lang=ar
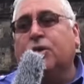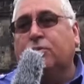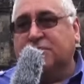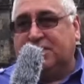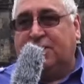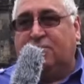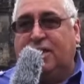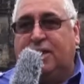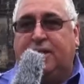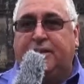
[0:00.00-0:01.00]
وغزي
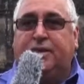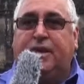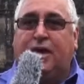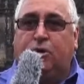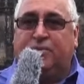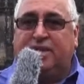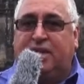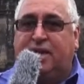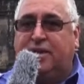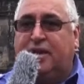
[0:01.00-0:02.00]
والان هاو
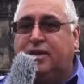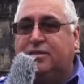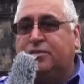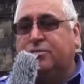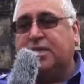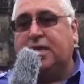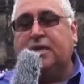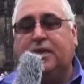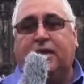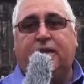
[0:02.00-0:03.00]
بنيانا توتا
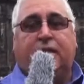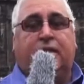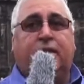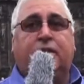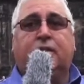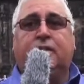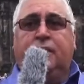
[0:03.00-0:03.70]
إلى اللي